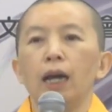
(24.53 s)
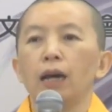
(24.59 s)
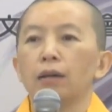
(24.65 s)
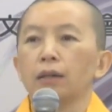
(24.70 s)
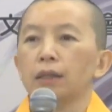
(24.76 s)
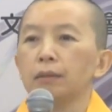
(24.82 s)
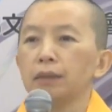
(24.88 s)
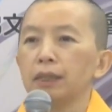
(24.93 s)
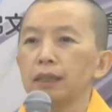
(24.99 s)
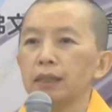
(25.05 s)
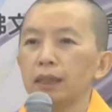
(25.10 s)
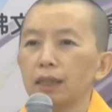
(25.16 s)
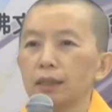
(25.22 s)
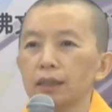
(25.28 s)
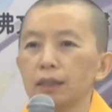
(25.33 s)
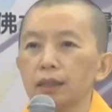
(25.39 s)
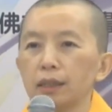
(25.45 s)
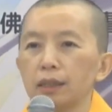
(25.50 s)
好，各位
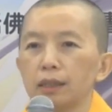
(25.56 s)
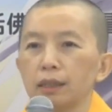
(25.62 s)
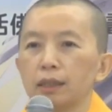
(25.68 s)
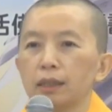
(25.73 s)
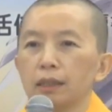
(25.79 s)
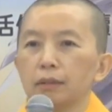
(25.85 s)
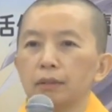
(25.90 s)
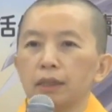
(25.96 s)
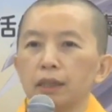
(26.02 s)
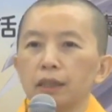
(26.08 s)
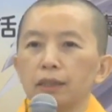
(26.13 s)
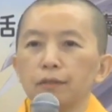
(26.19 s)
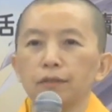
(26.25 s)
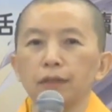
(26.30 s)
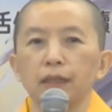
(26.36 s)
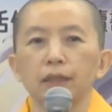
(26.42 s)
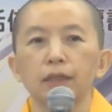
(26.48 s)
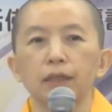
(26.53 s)
上师、各位
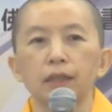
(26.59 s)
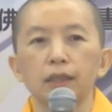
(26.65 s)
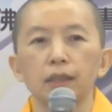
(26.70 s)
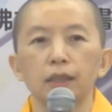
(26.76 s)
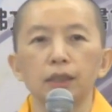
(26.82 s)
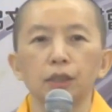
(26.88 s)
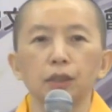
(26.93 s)
法师、